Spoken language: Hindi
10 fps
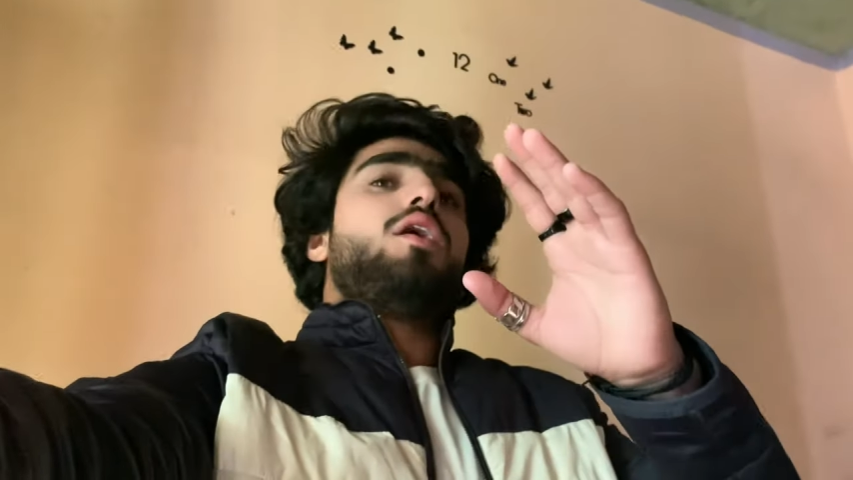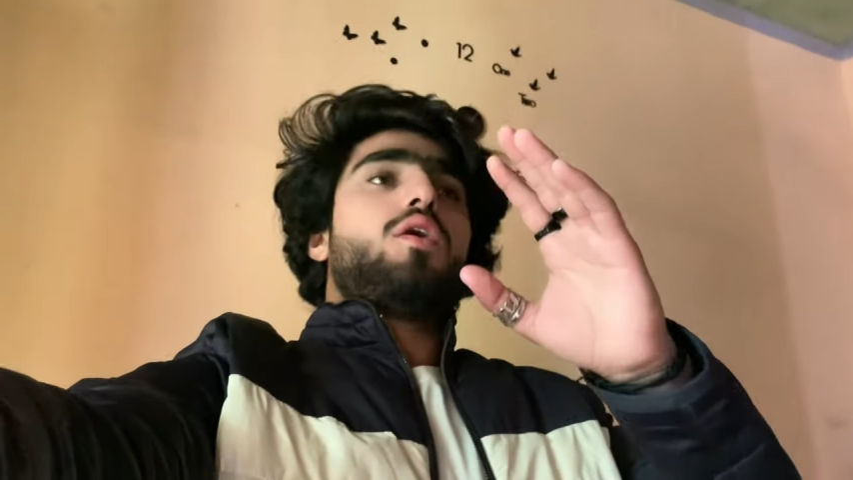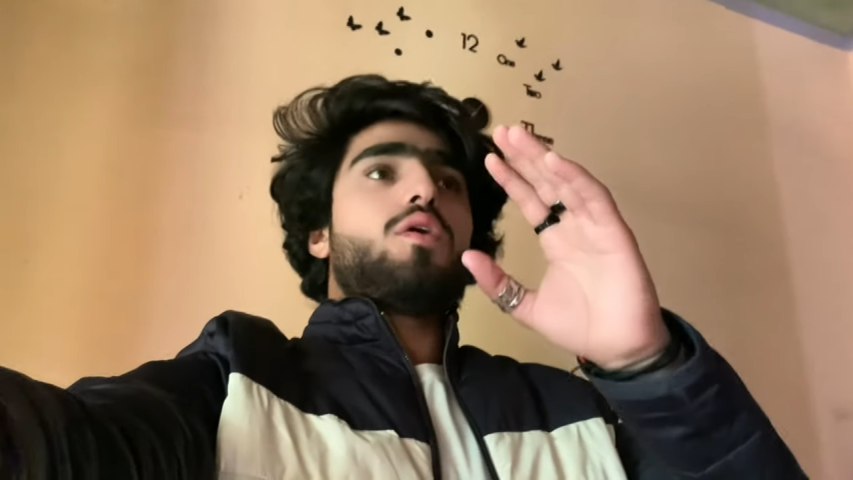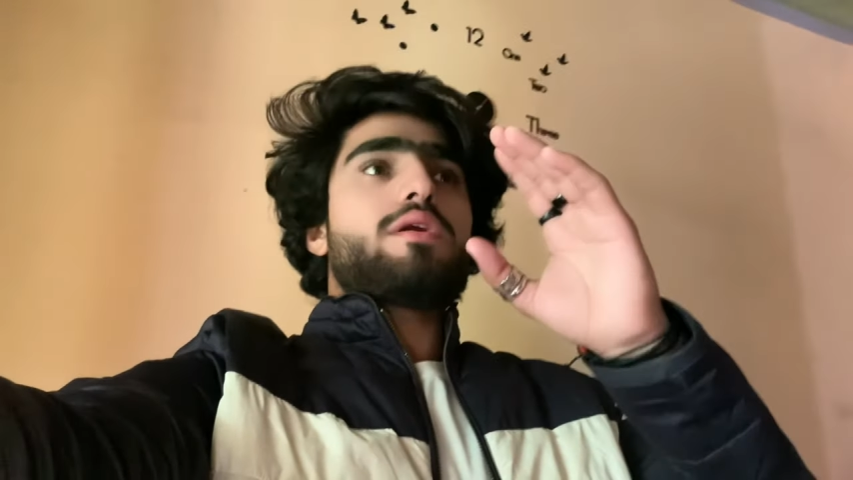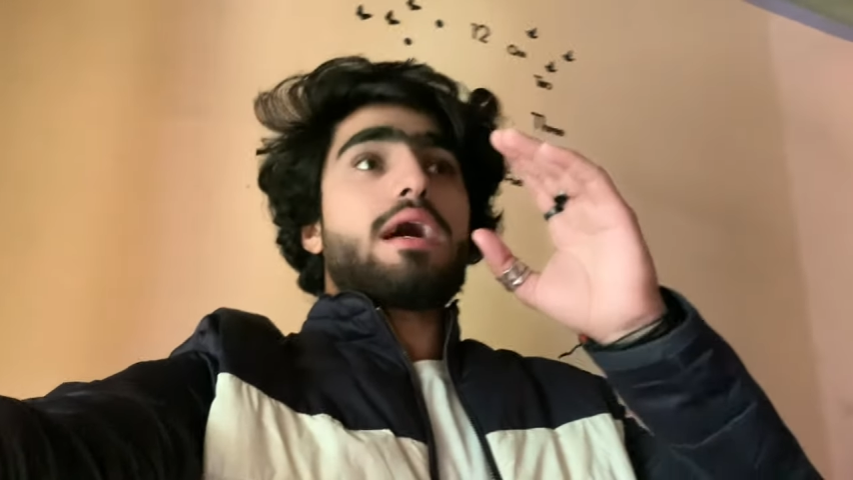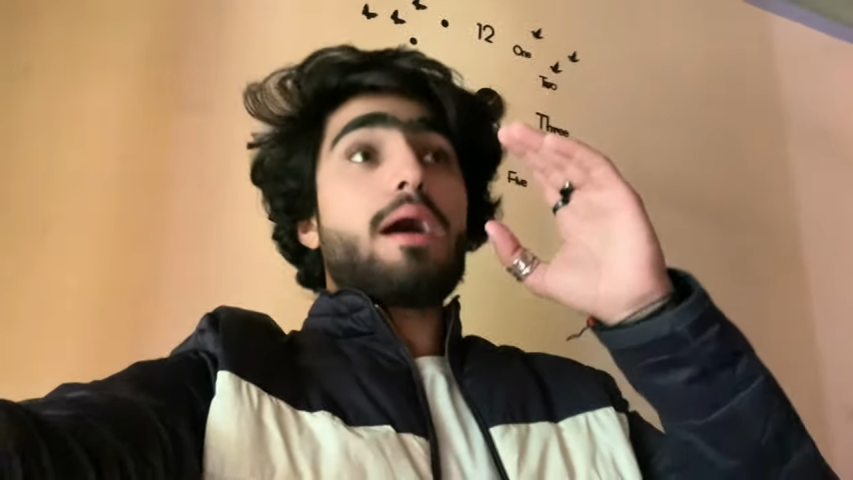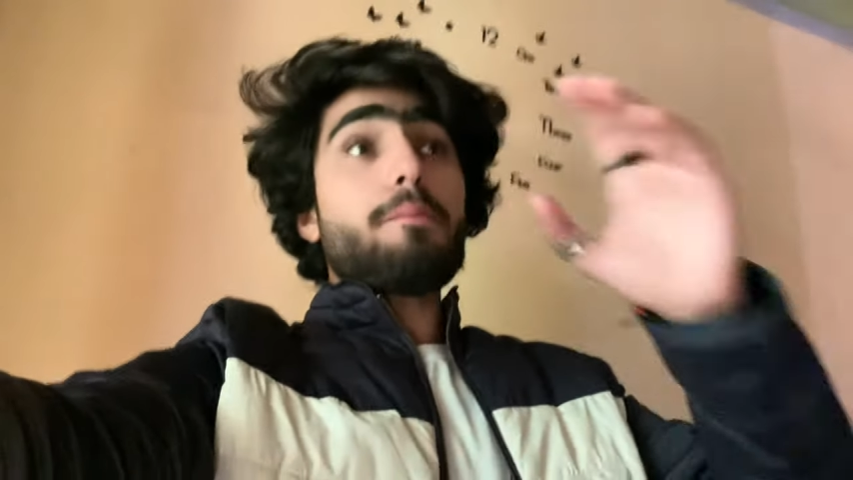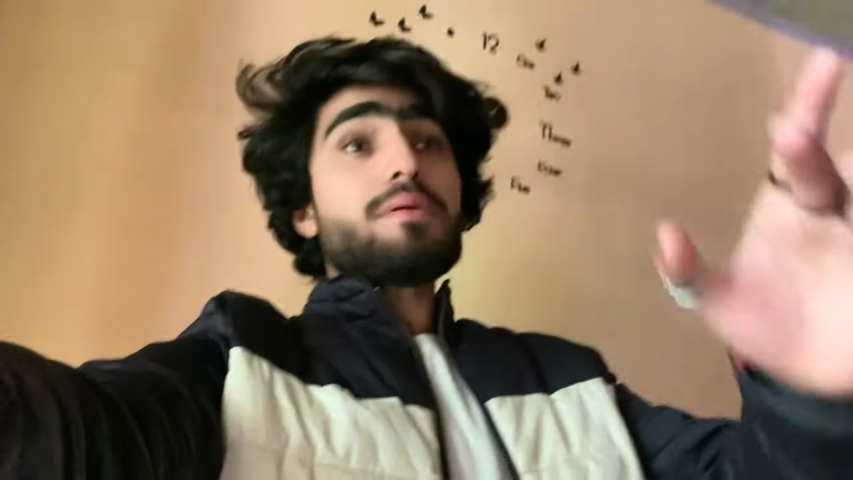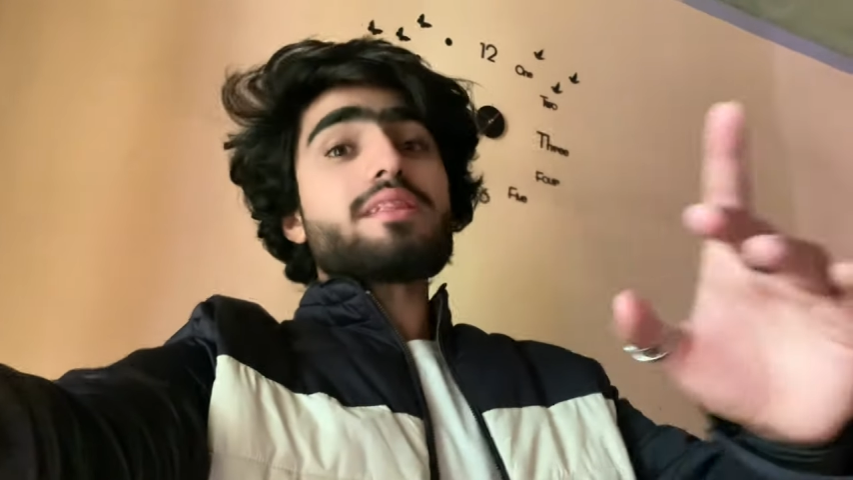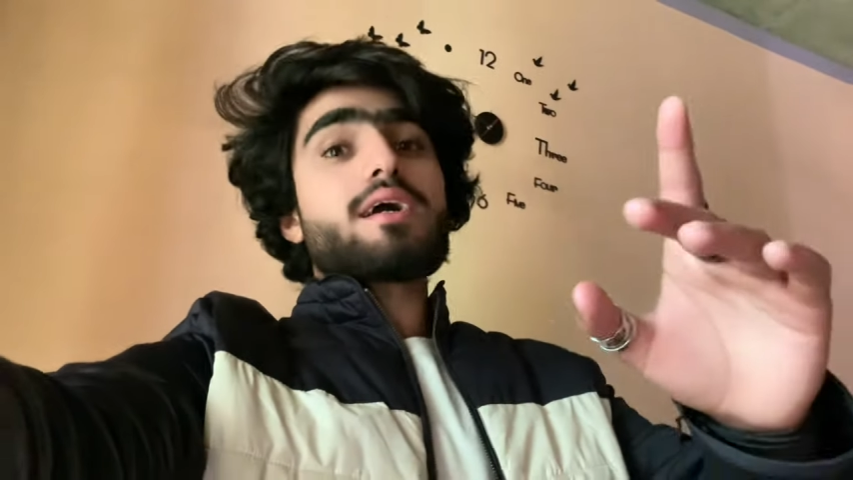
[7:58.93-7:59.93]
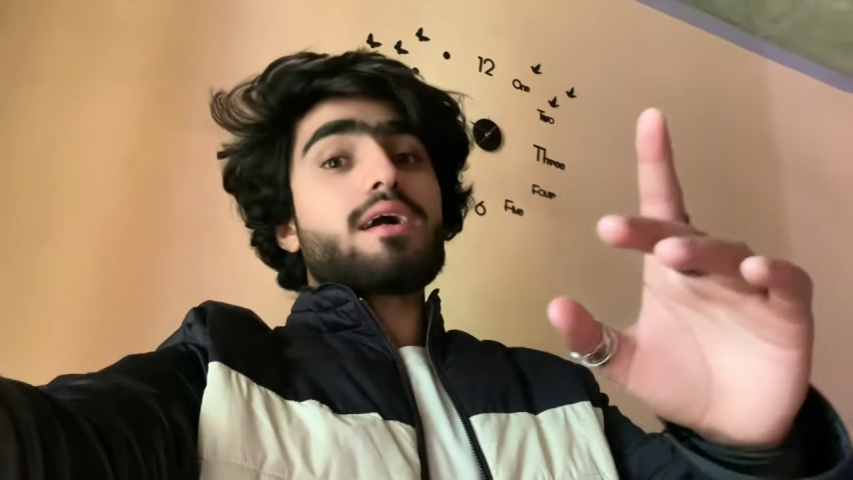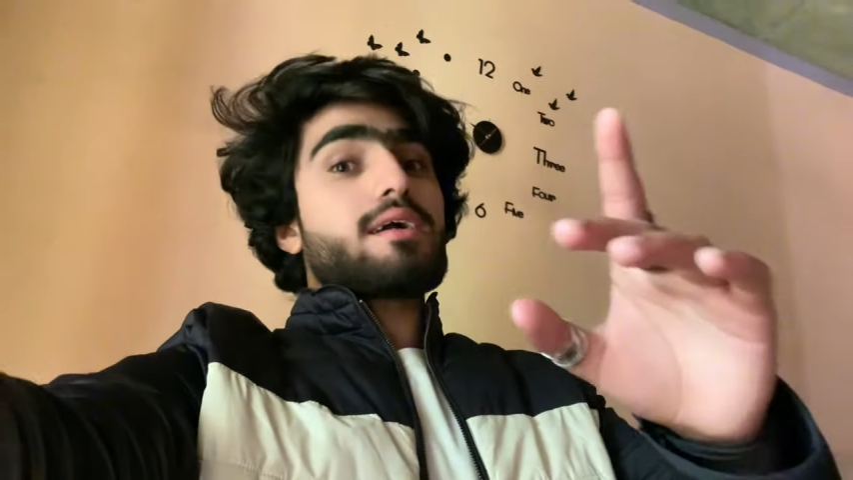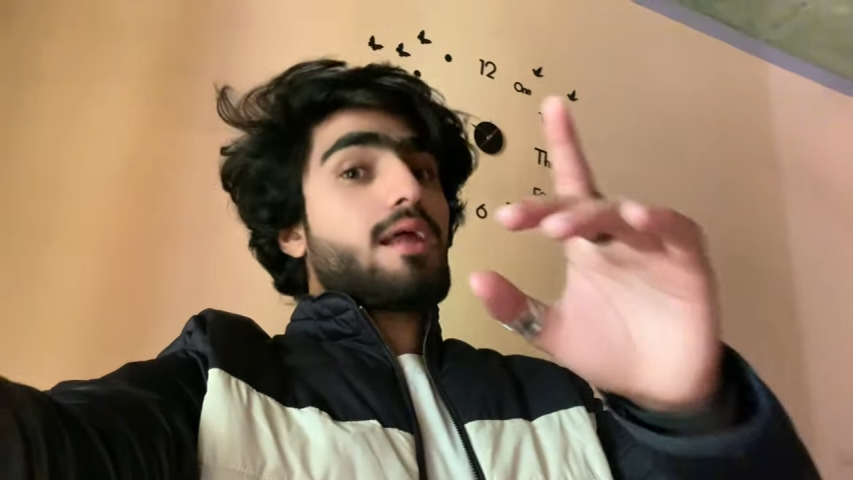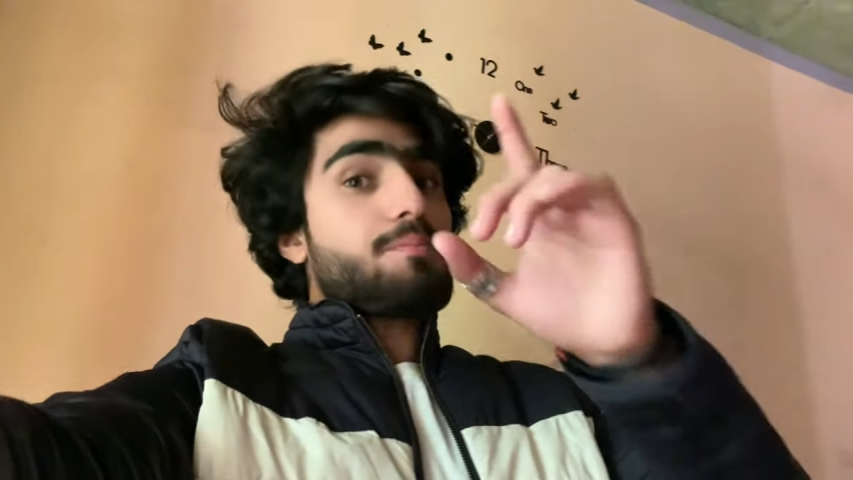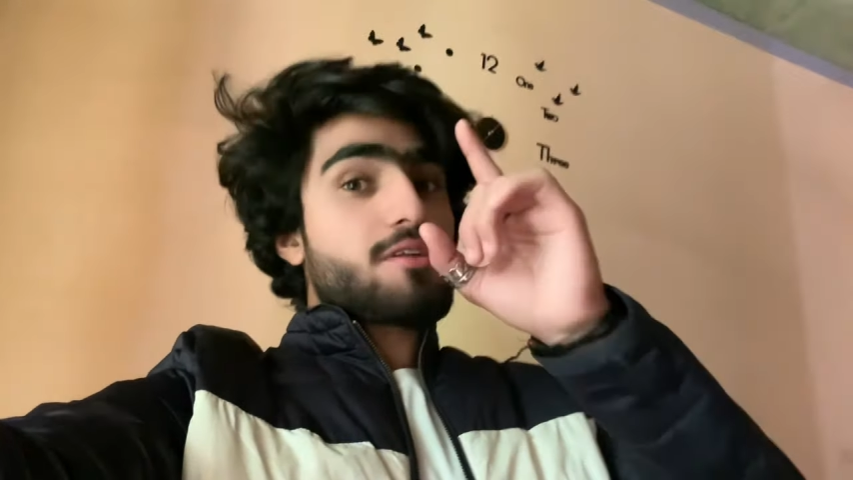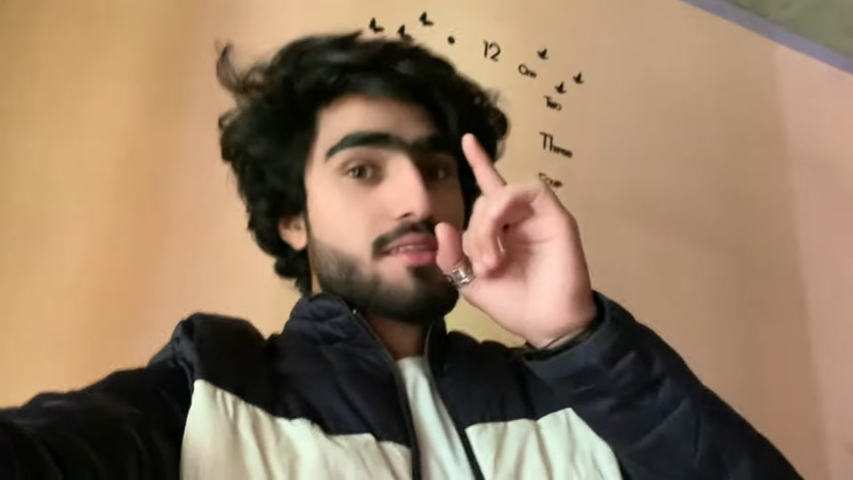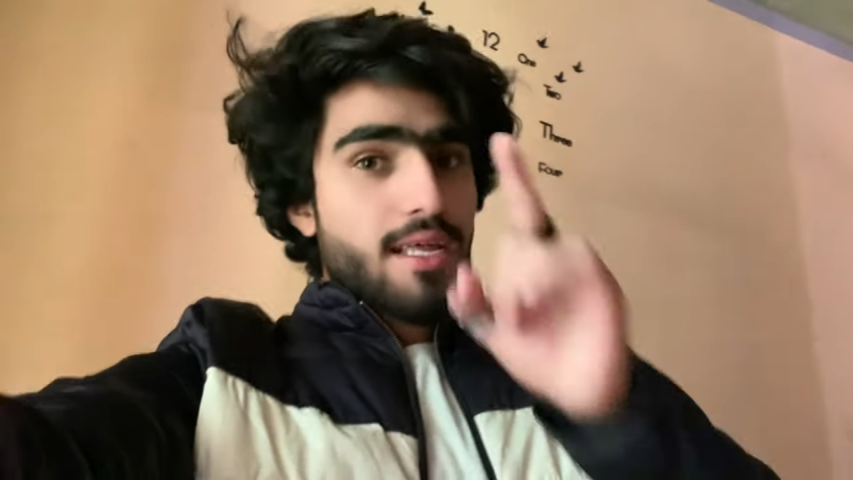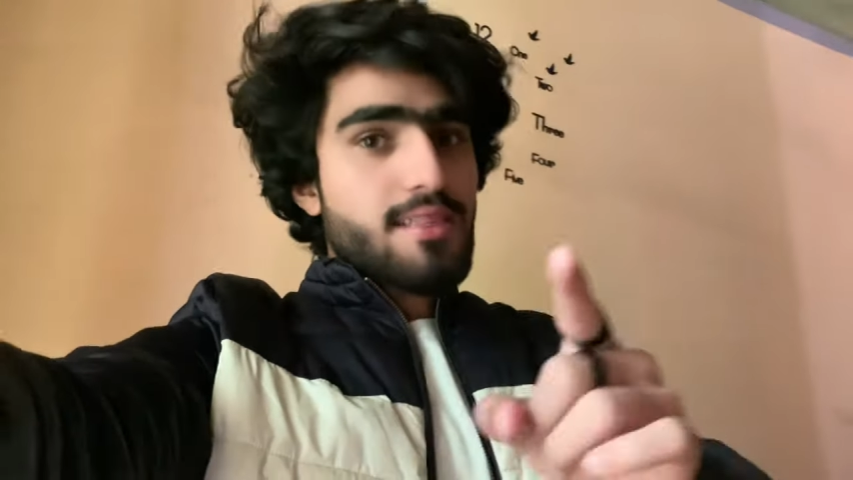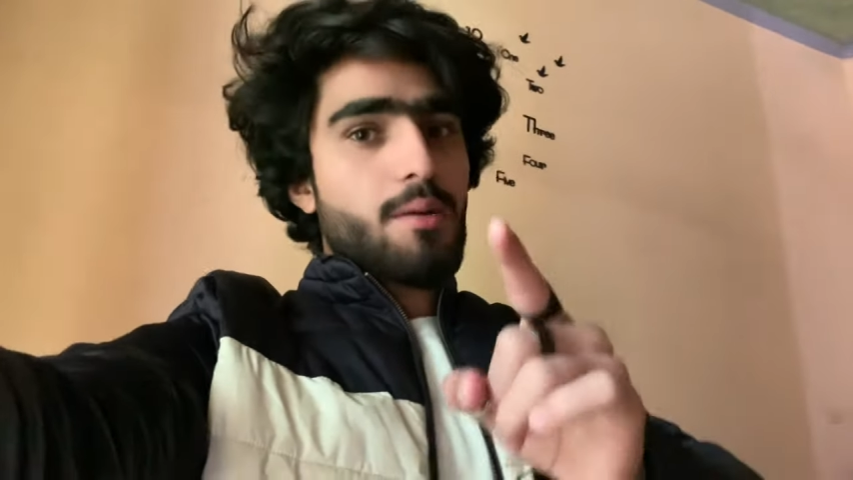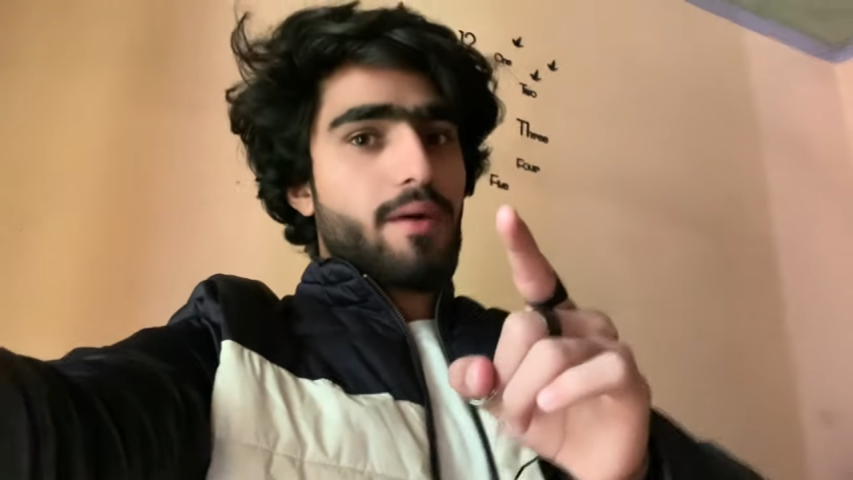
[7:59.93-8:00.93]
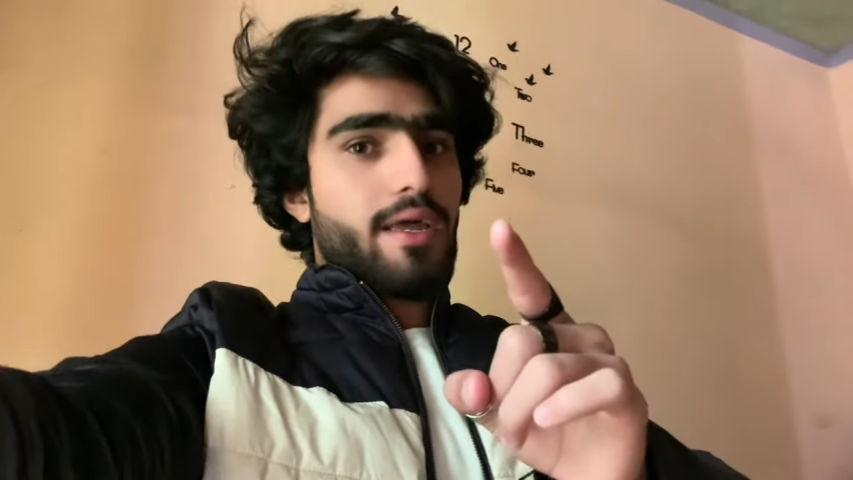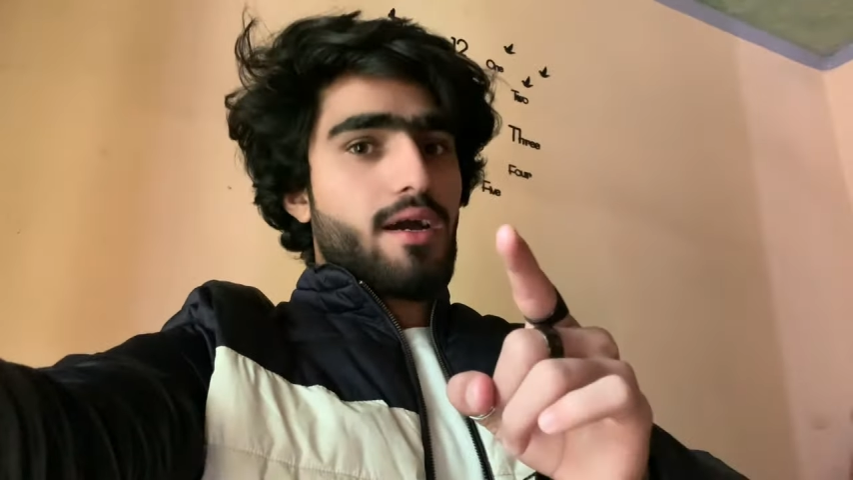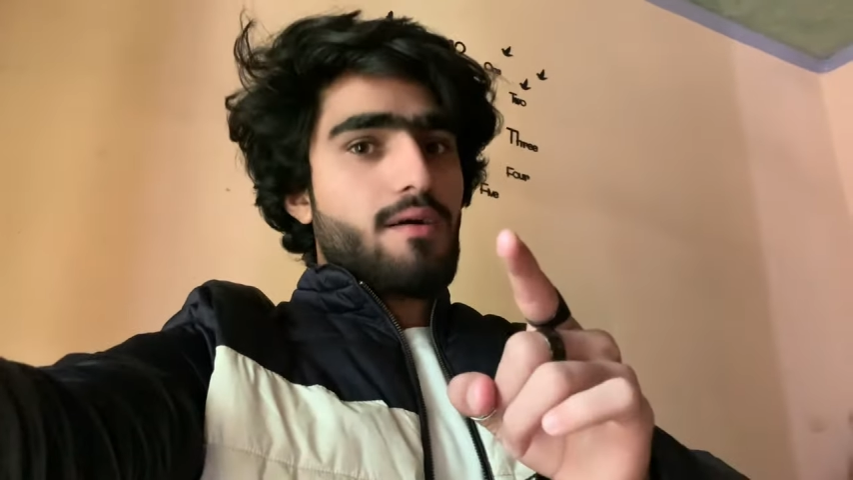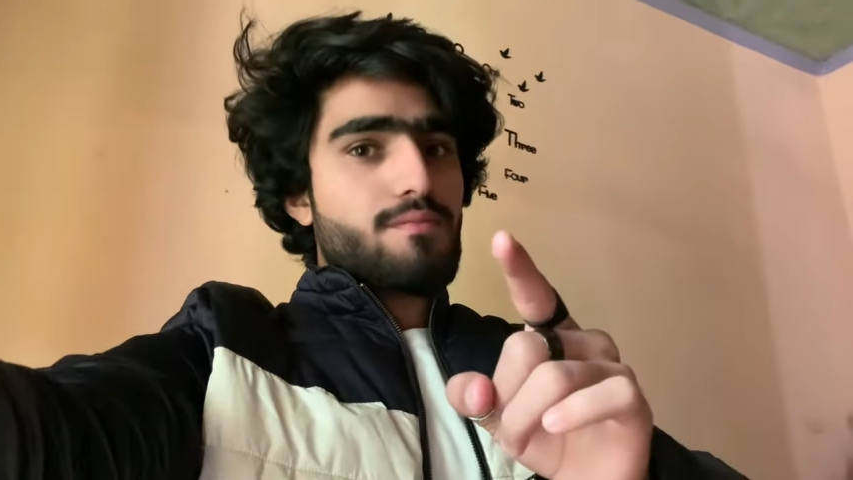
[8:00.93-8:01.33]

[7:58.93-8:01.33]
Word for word: और अभी तक अगर आपने नहीं दबाया